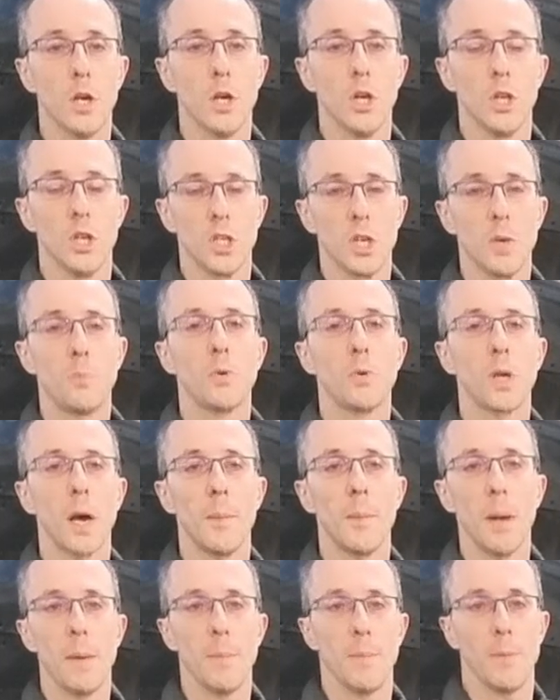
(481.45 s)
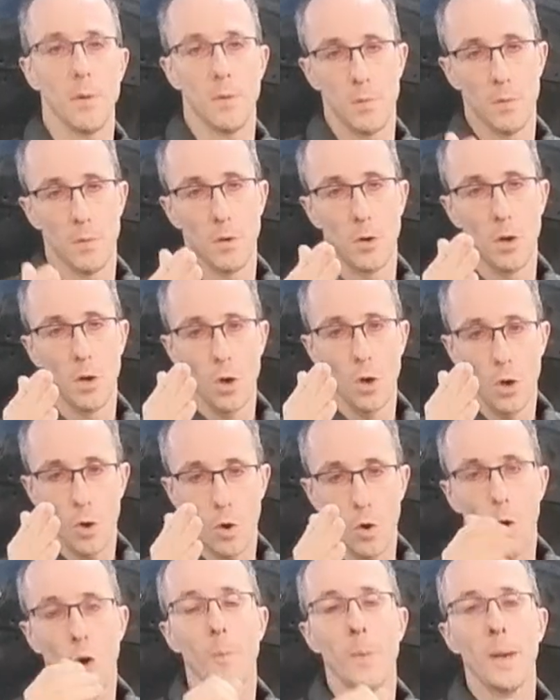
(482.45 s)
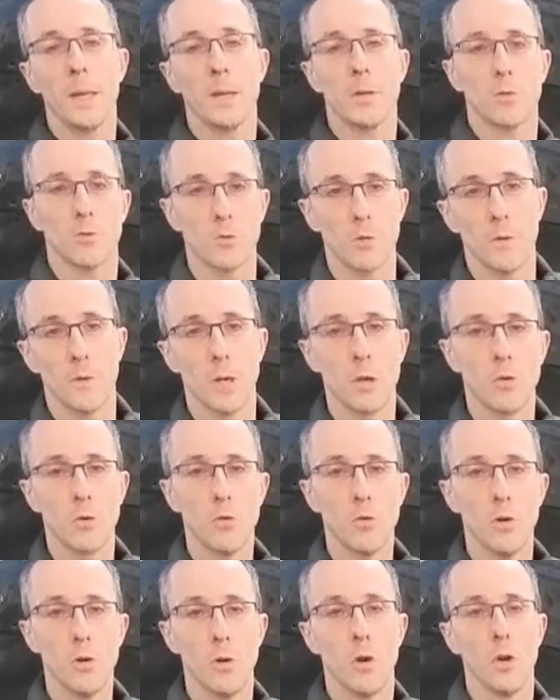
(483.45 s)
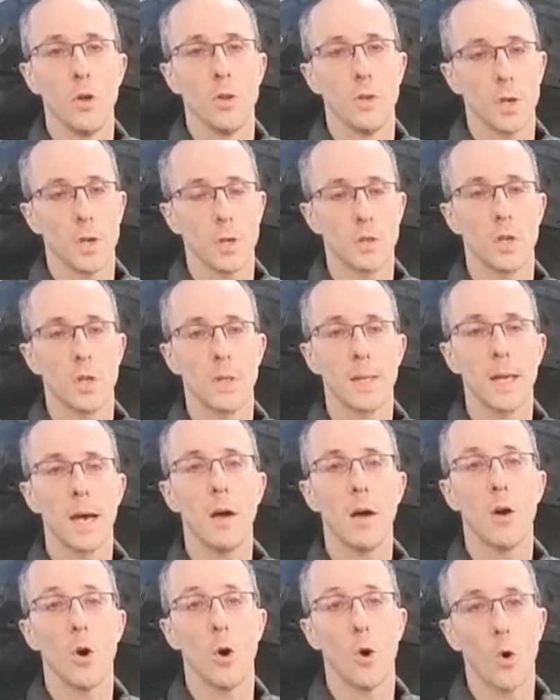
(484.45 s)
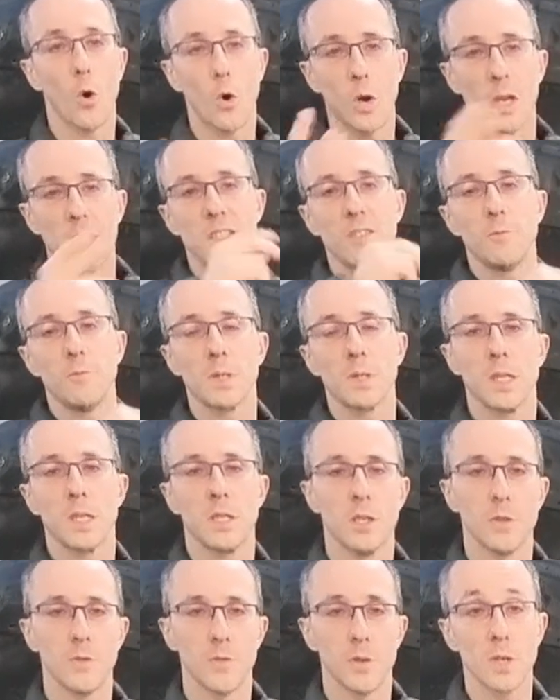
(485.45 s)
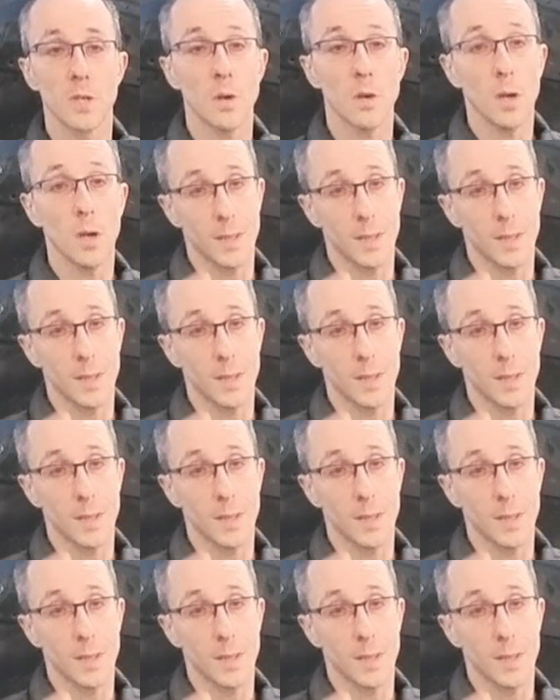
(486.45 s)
j'ai pu quand même remettre ce véhicule dans un état relativement satisfaisant.